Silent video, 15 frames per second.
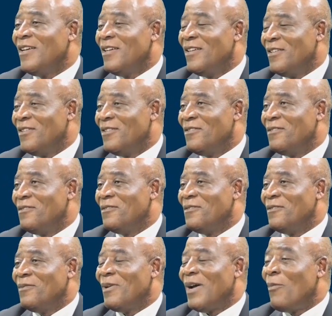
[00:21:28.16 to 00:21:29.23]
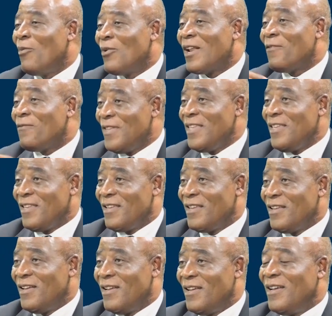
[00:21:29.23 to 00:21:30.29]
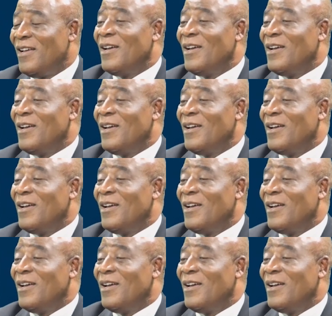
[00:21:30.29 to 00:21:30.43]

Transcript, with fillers: euh, à mon avis... Ce